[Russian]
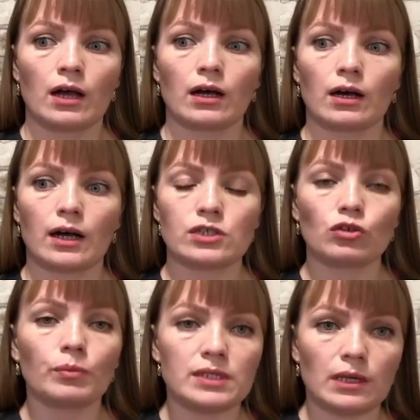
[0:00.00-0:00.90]
а,
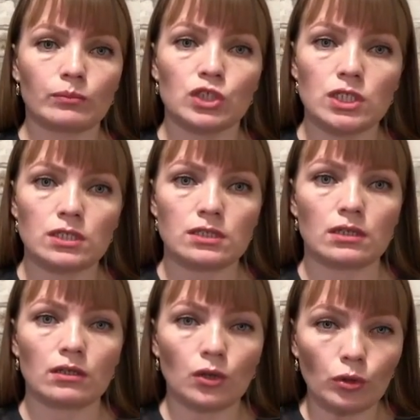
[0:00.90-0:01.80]
особо сам
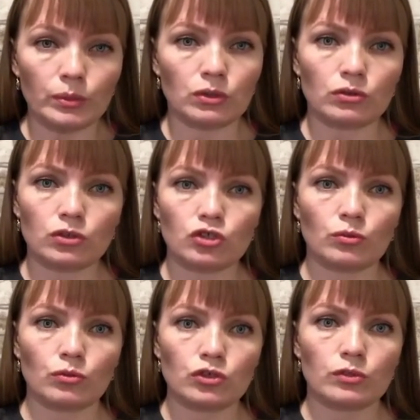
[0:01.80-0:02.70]
чиститься не любит, он еще
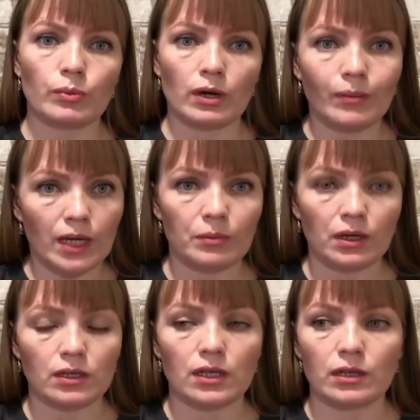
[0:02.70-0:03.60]
может проблемы
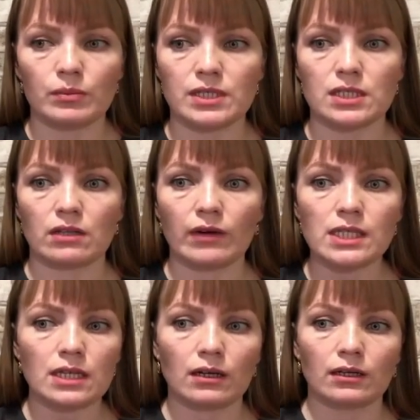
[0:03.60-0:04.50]
какие-либо
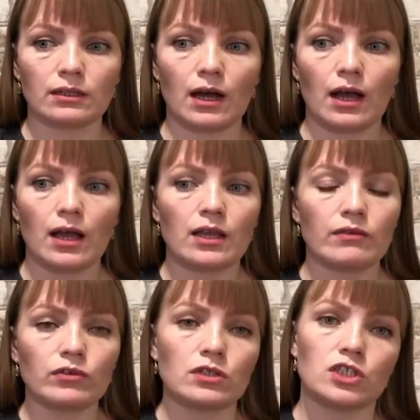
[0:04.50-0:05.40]
создавать, а когда
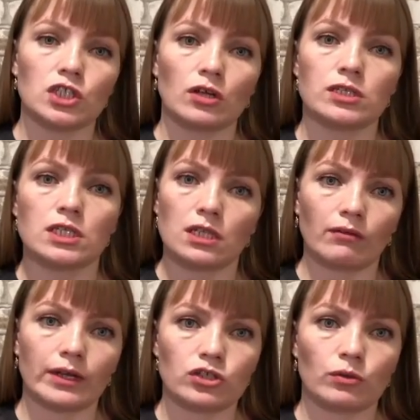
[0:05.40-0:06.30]
его начинают
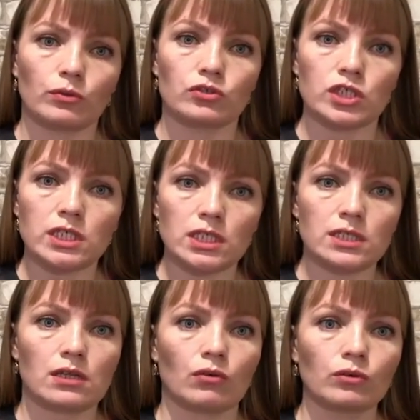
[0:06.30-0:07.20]
заставлять, чтобы он
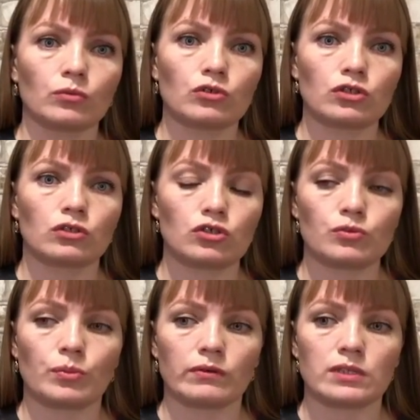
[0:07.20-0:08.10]
чистился, он может еще
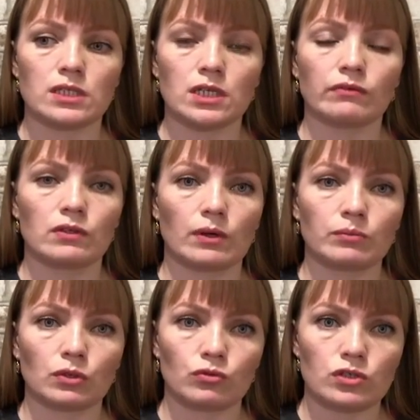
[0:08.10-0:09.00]
спровоцировать
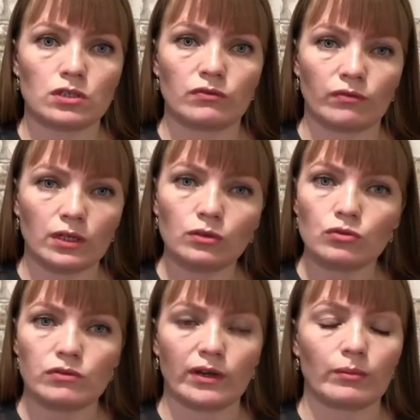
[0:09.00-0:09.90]
вам такую, знаете,
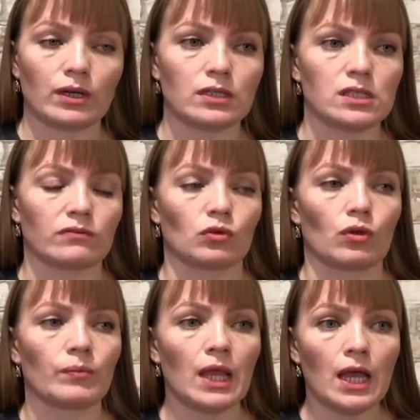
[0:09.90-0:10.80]
войну с вами
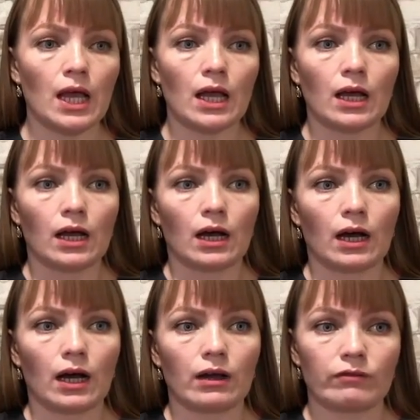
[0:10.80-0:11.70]
активную.
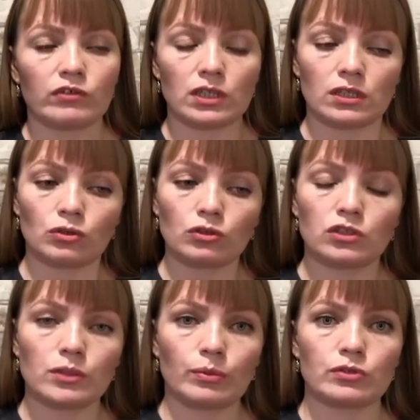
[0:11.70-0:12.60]
А, вот
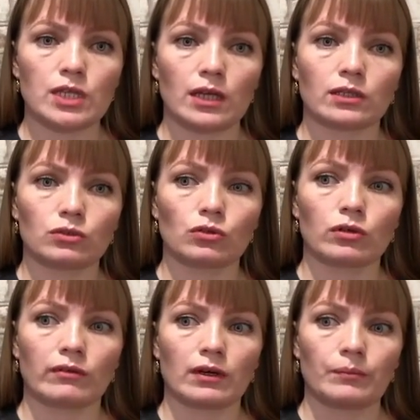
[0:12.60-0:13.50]
тот тип людей,
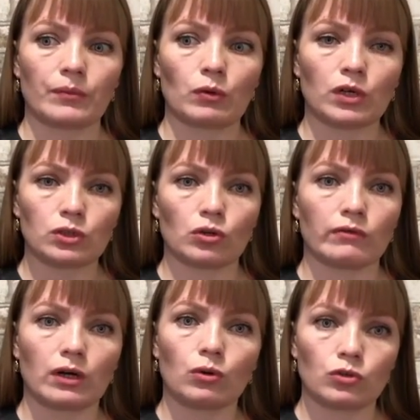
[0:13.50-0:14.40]
которого, у
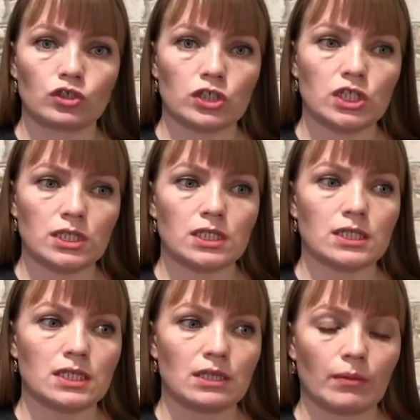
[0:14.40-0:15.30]
которого кожа
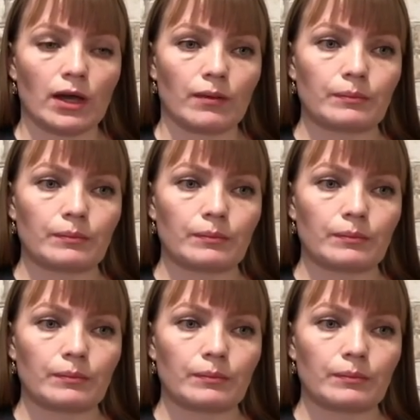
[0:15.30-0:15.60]
чистится сама